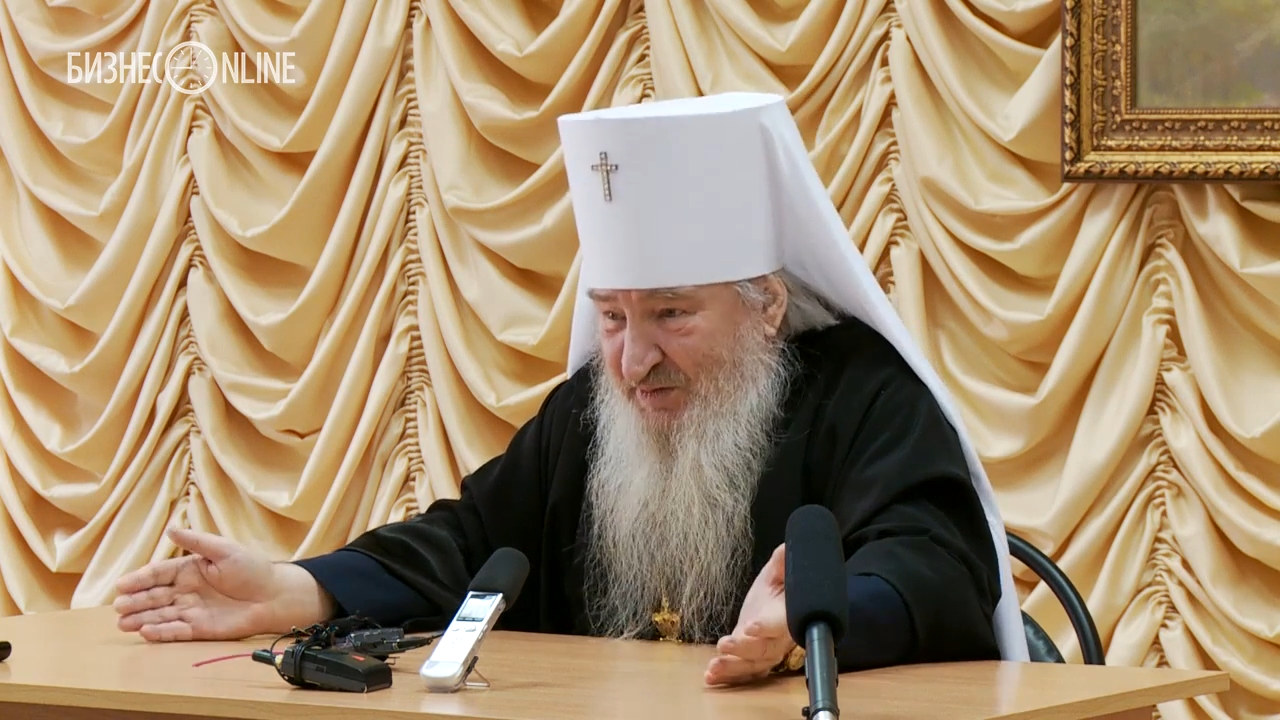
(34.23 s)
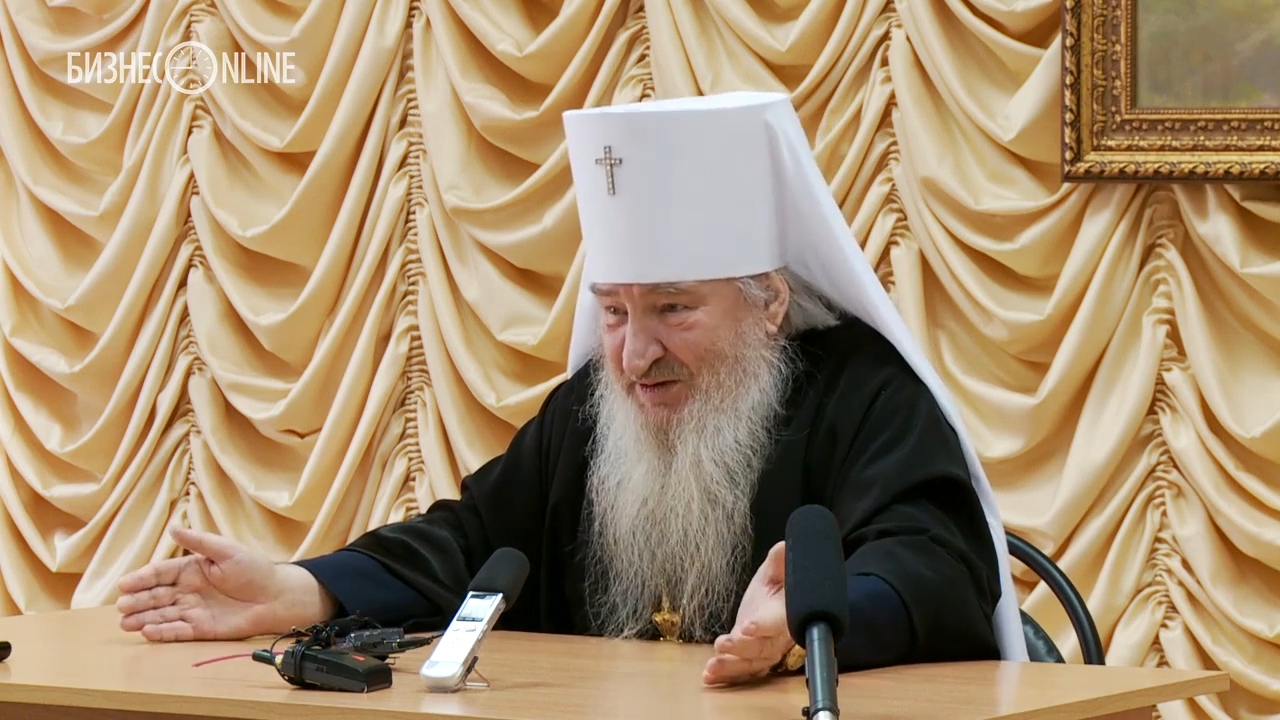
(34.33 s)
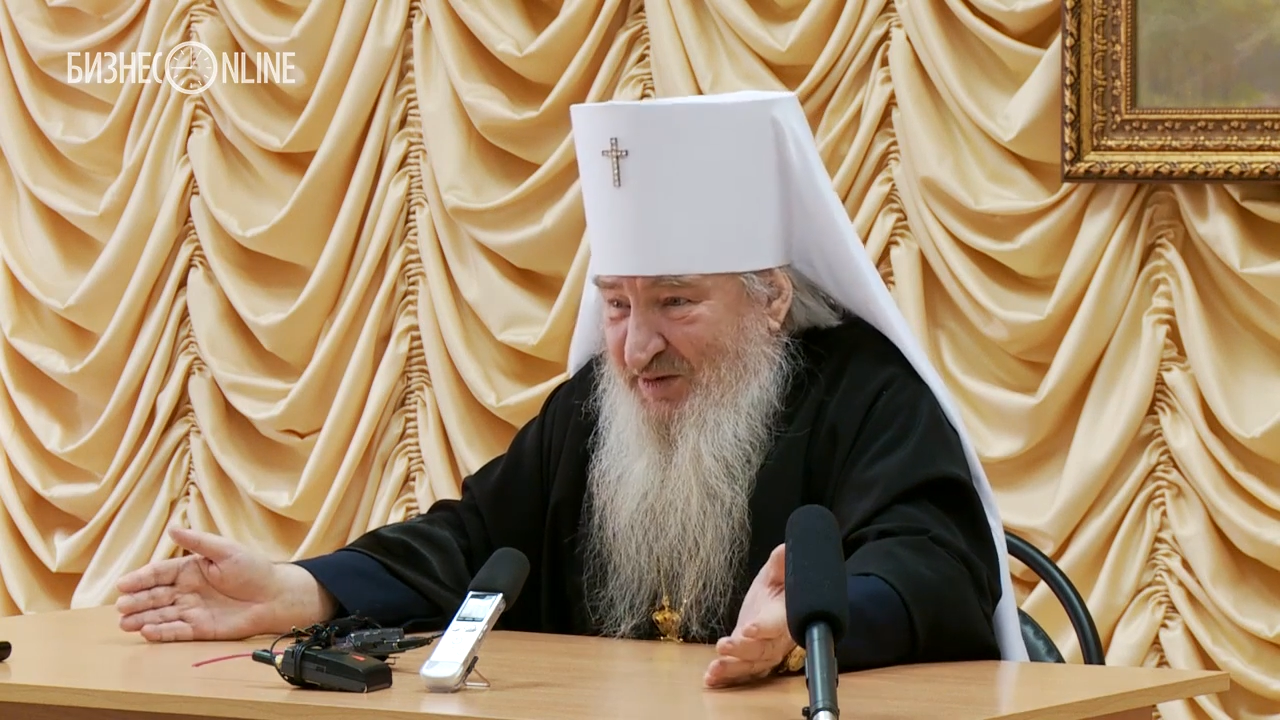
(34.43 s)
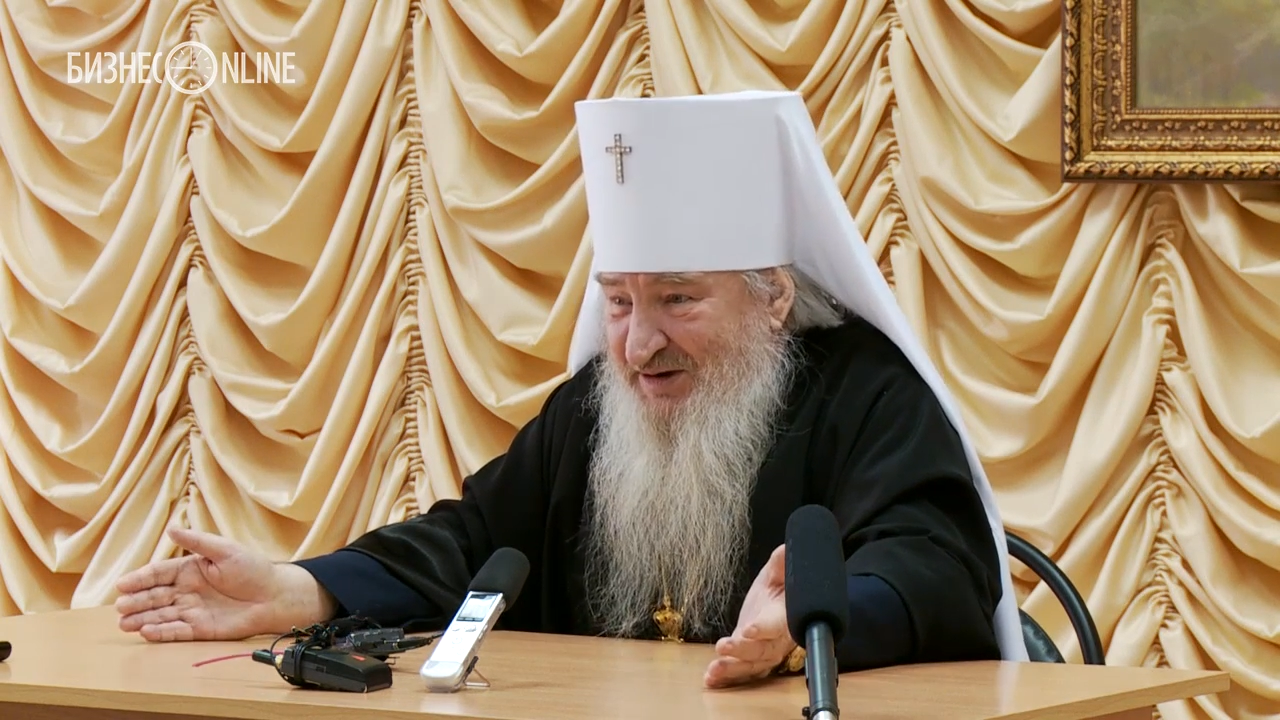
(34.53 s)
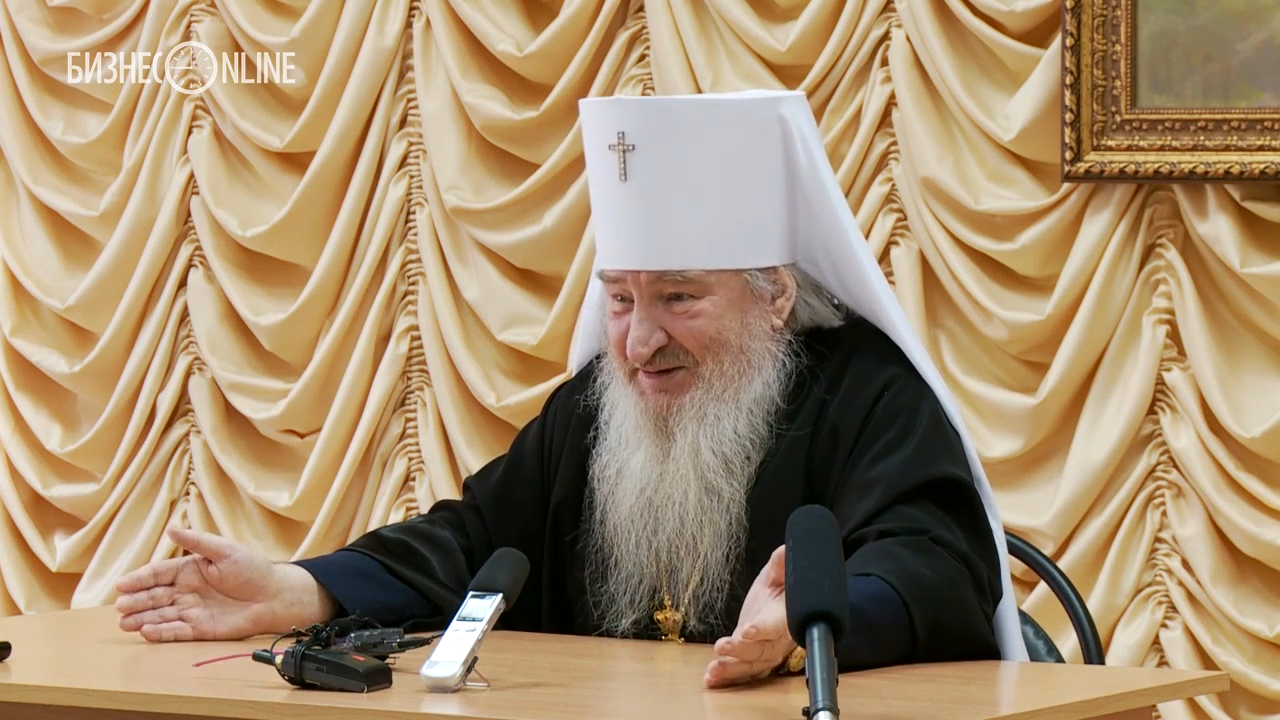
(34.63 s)

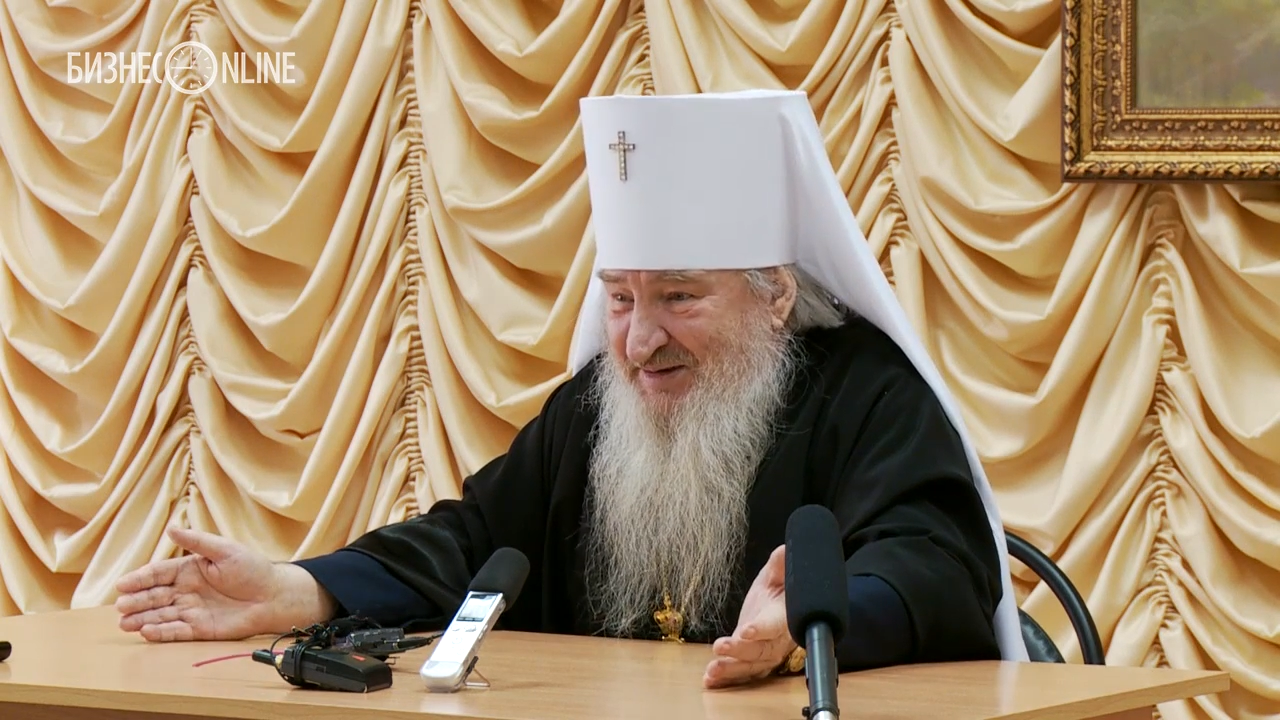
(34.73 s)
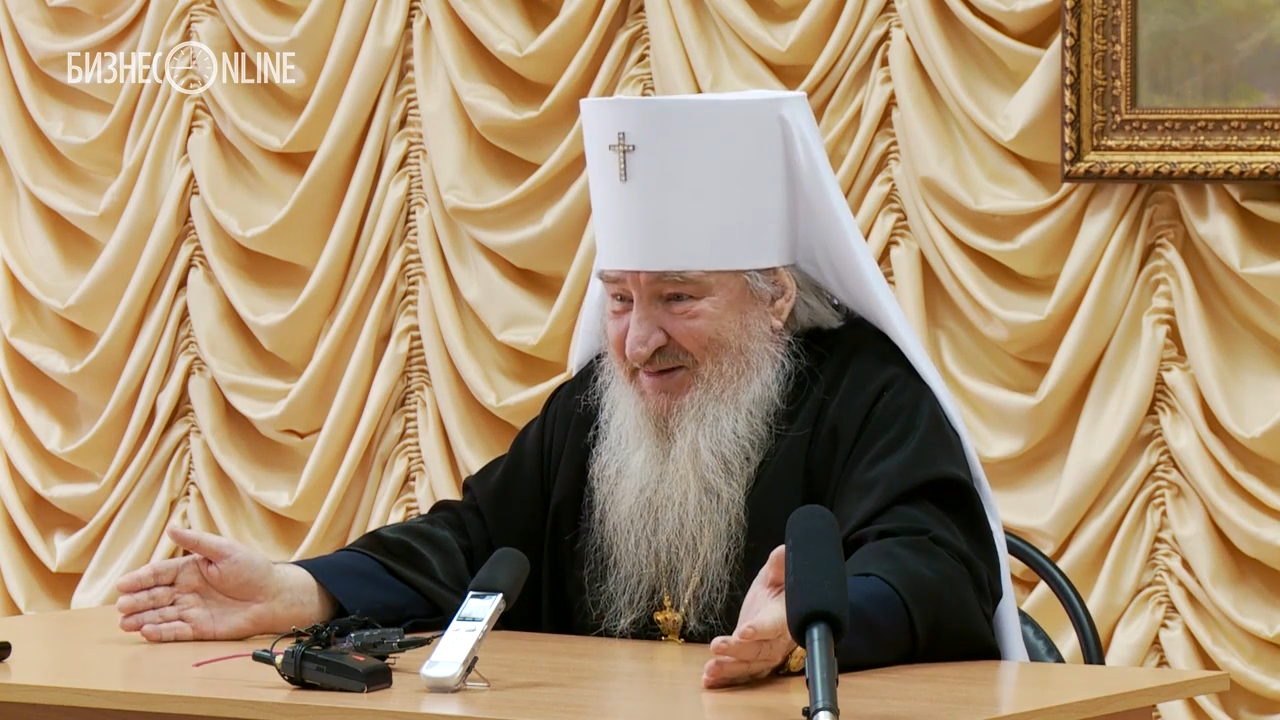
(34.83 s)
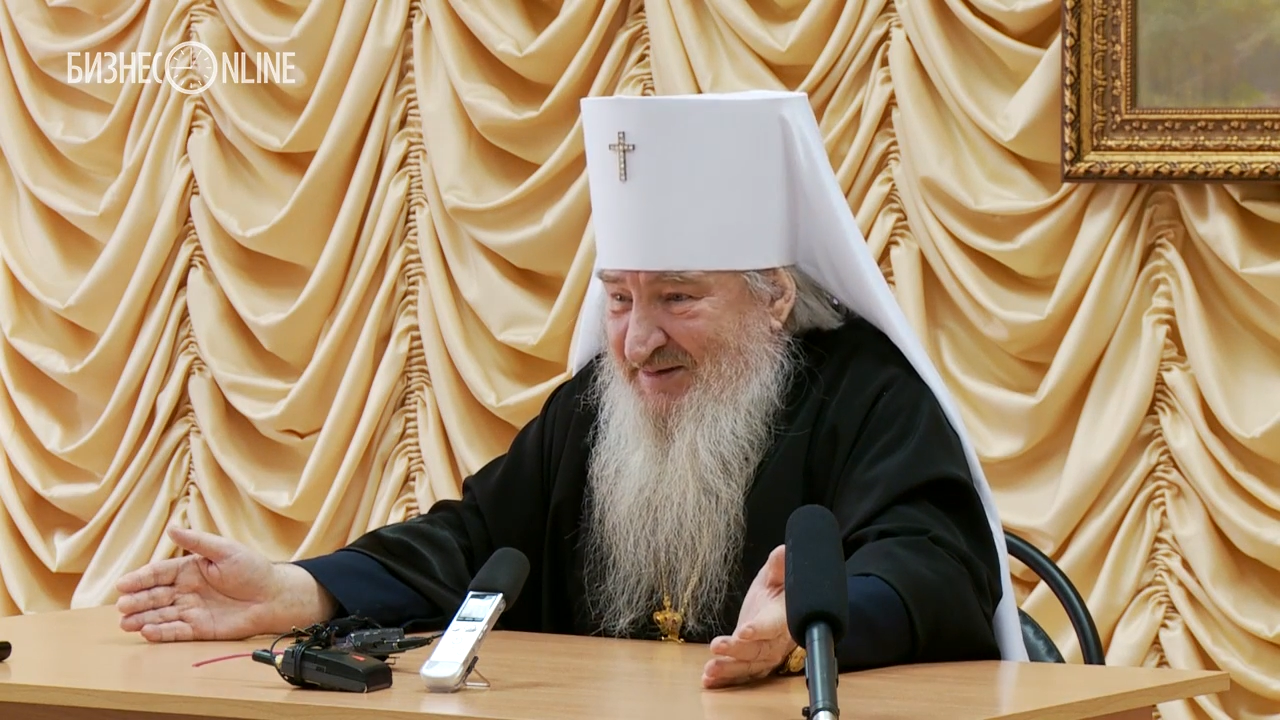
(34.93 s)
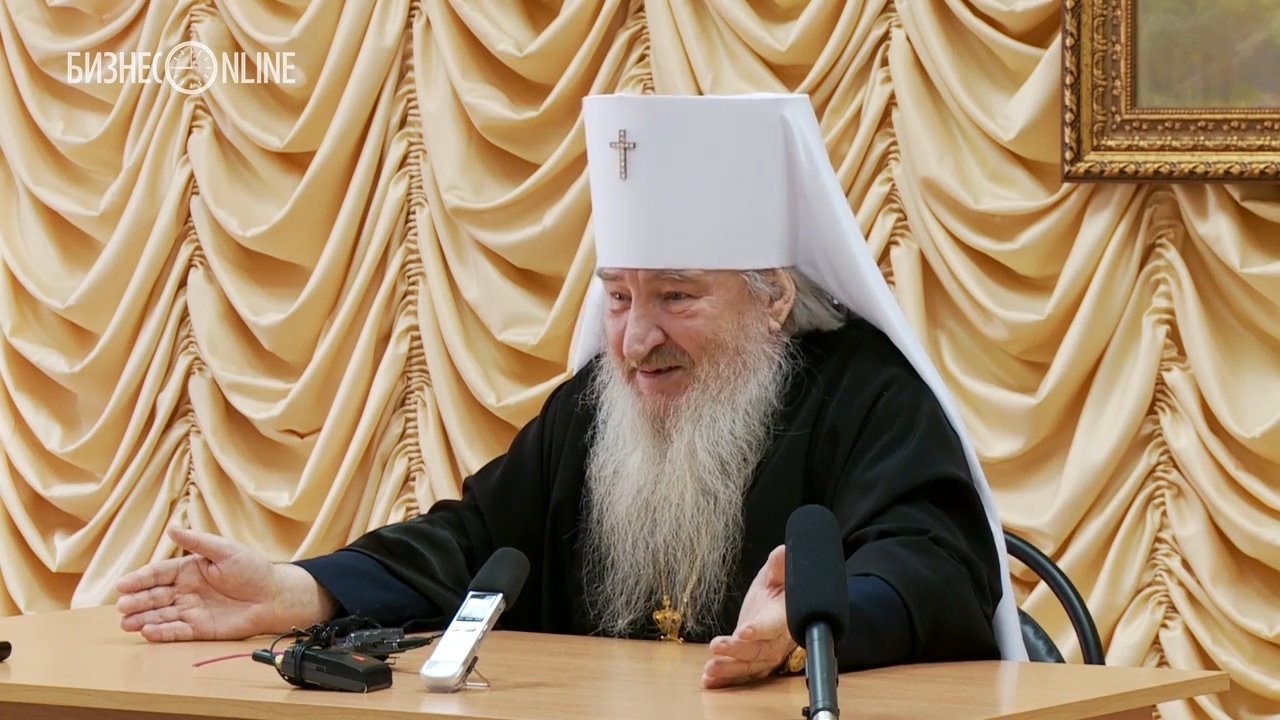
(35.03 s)
понимаете?